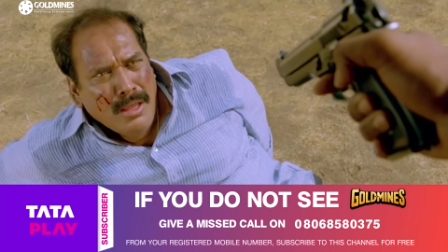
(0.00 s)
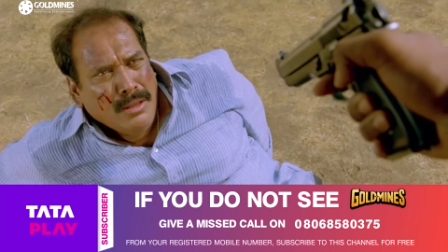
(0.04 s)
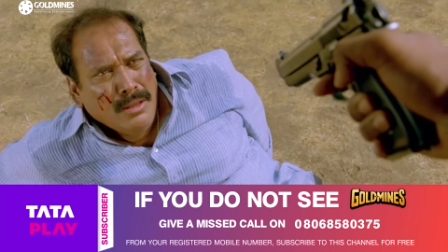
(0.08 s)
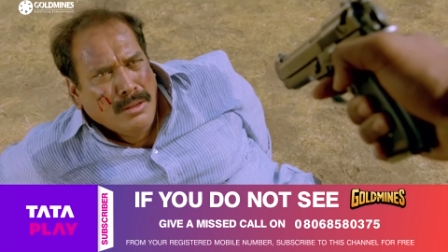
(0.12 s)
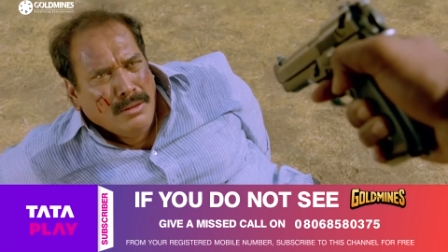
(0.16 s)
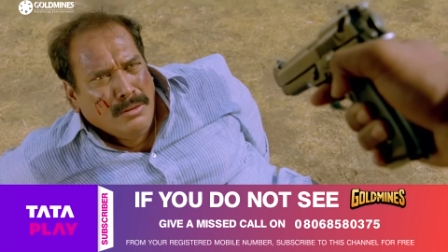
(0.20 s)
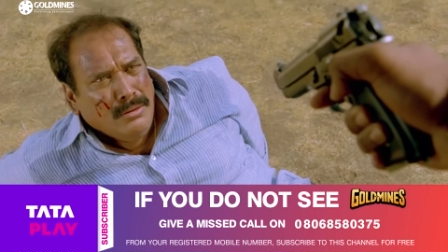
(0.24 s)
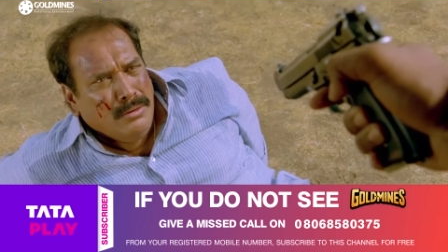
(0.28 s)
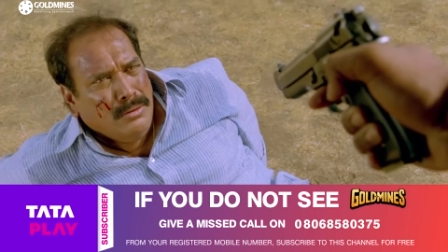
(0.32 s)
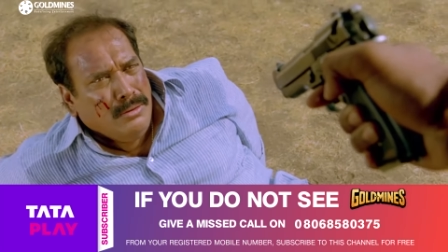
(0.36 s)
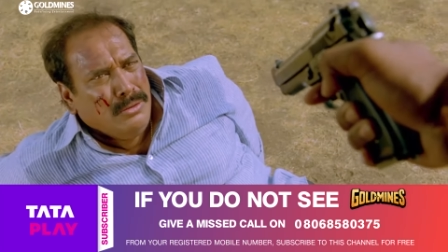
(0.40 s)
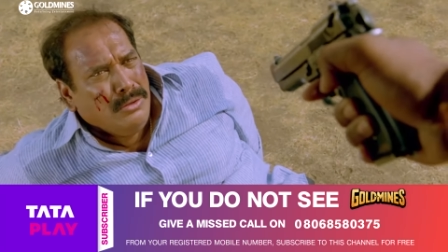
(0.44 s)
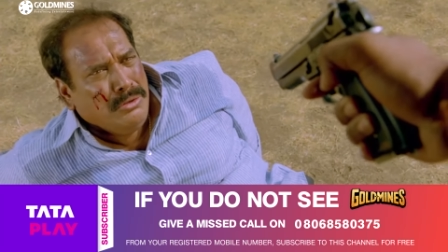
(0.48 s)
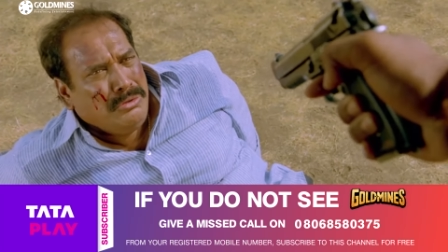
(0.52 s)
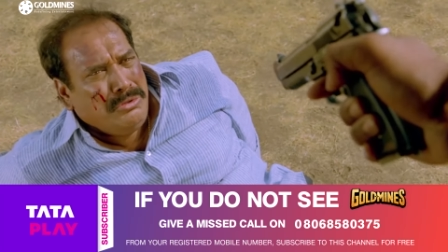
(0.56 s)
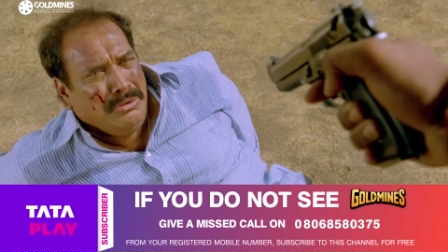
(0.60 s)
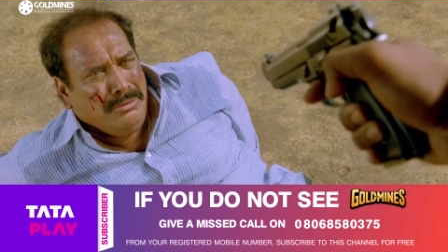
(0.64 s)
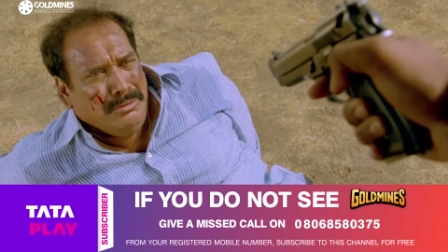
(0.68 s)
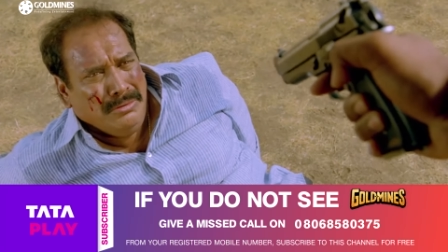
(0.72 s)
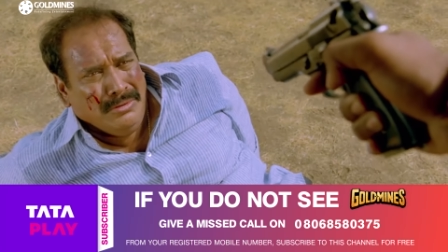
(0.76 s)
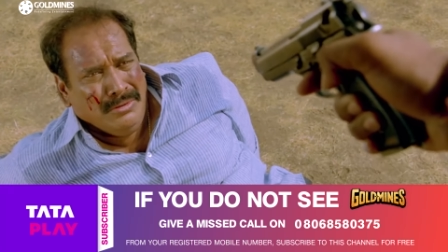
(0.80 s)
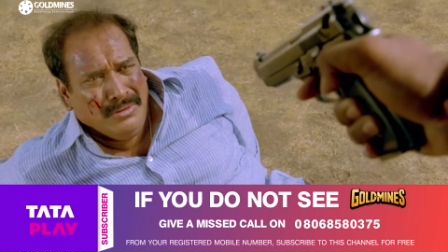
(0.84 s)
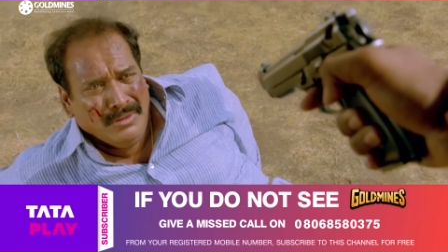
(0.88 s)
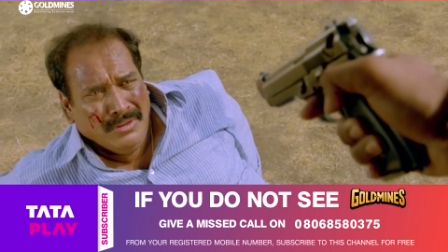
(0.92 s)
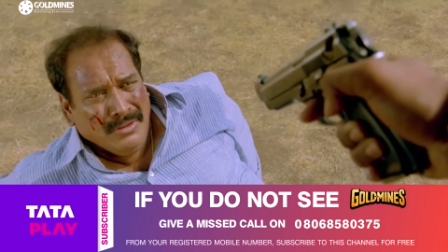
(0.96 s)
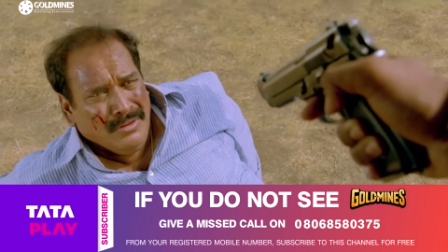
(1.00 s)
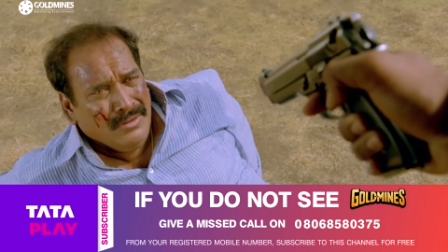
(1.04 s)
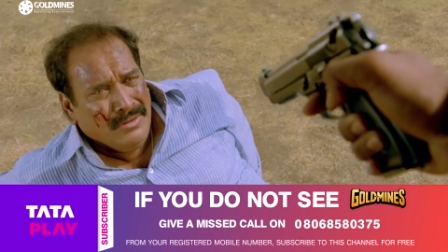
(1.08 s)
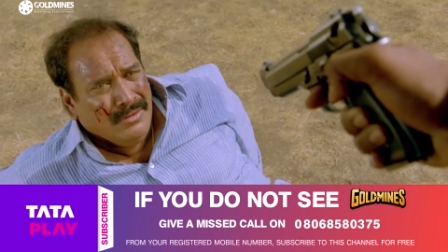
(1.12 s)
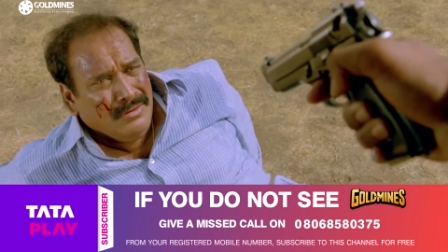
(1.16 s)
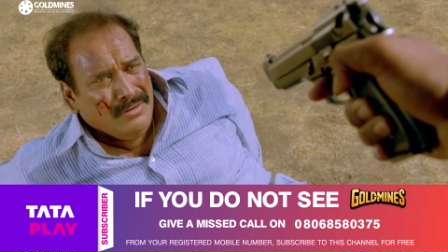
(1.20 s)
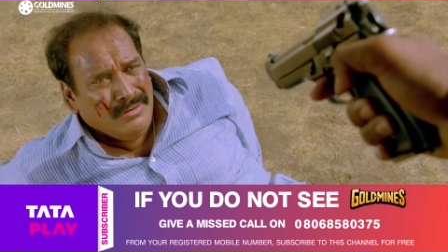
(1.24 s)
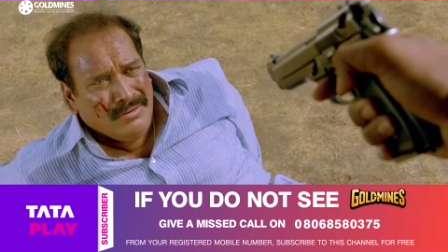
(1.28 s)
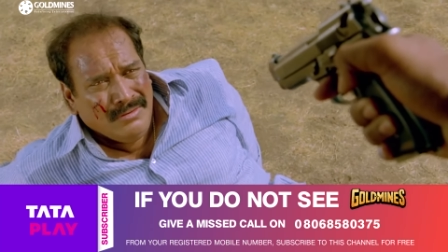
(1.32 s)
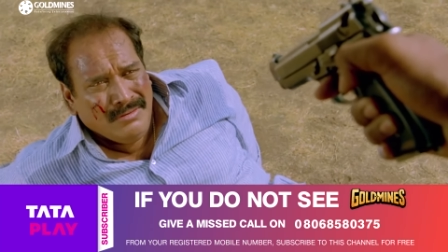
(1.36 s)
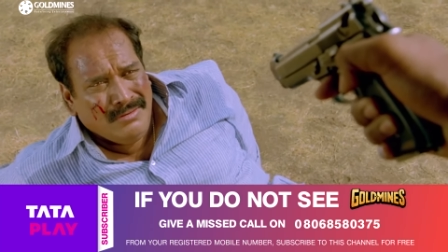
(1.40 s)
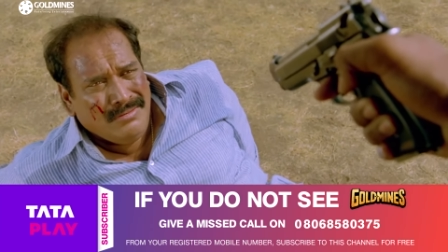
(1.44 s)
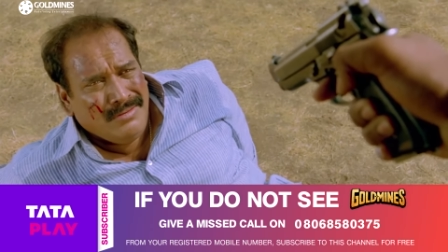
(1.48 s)
क्यों किया बोल
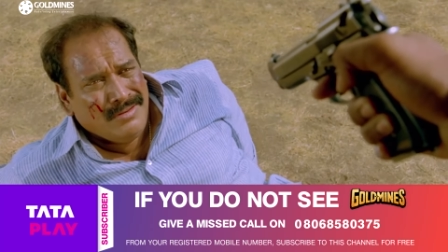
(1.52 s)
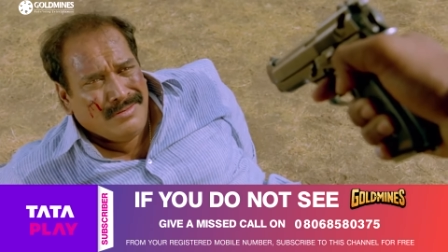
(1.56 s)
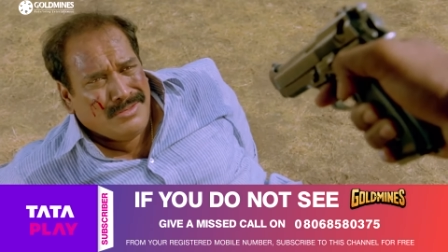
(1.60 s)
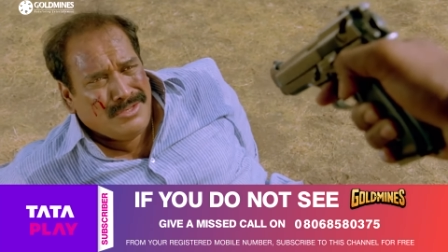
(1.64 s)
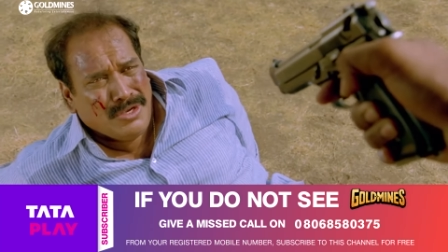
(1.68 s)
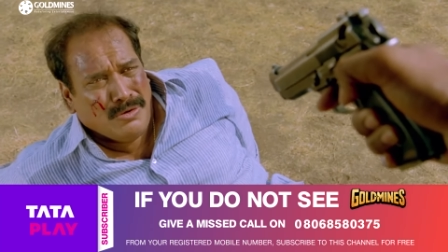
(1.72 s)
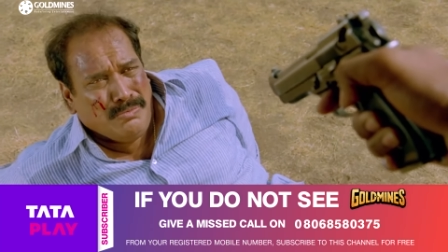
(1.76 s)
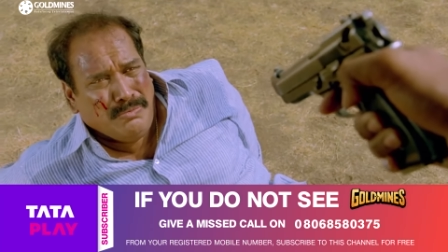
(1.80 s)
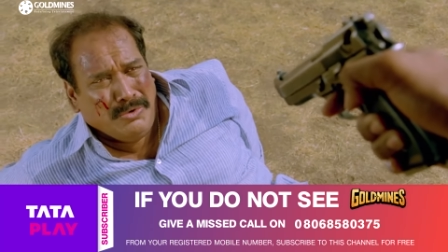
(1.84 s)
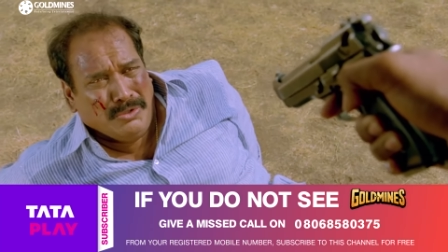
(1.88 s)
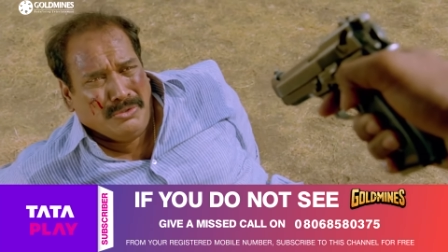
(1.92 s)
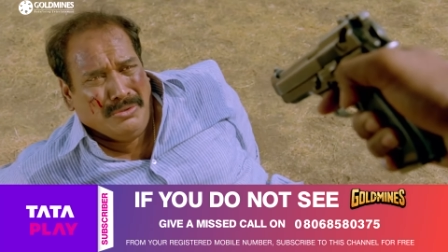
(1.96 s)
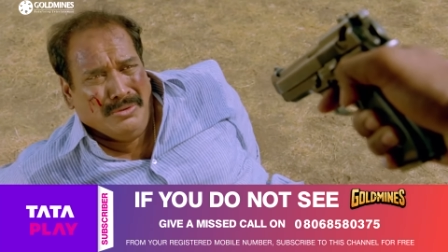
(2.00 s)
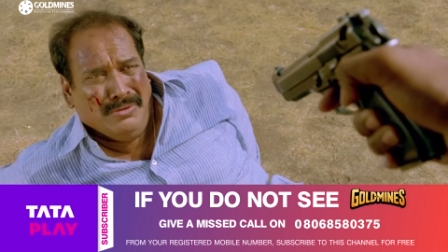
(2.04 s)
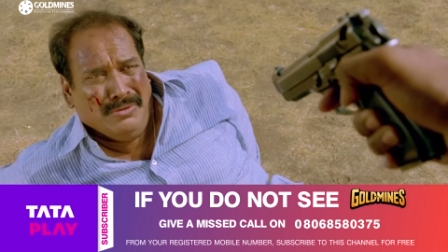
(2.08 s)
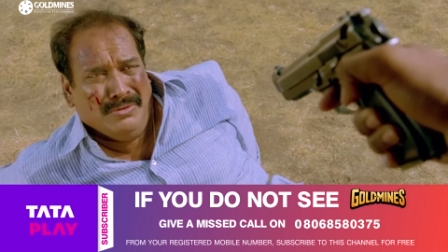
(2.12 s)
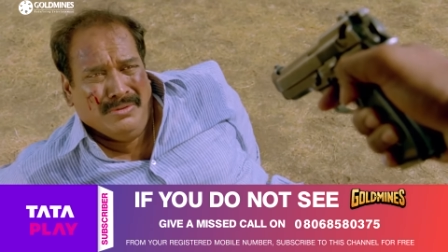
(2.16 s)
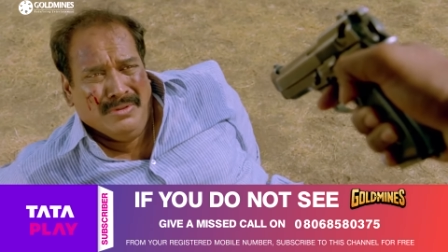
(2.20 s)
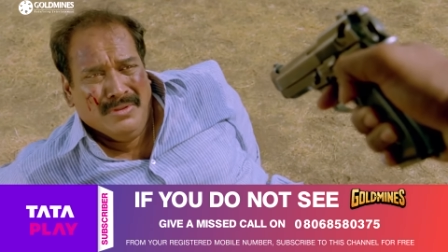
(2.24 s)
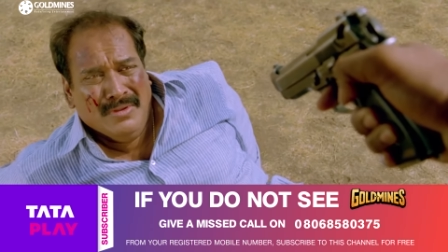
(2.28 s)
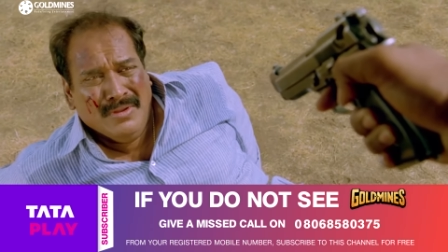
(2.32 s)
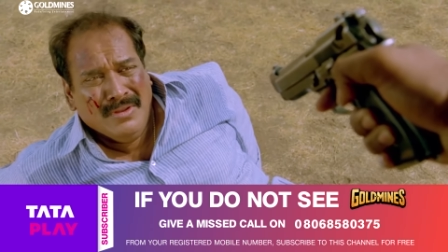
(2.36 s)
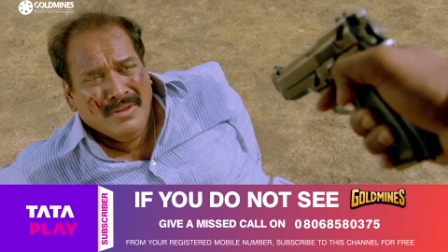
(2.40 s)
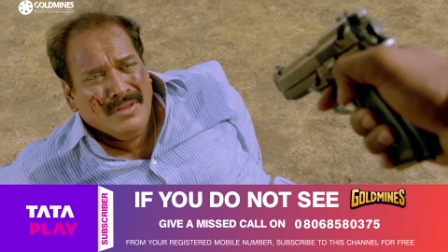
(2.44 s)
मुझे मत मारो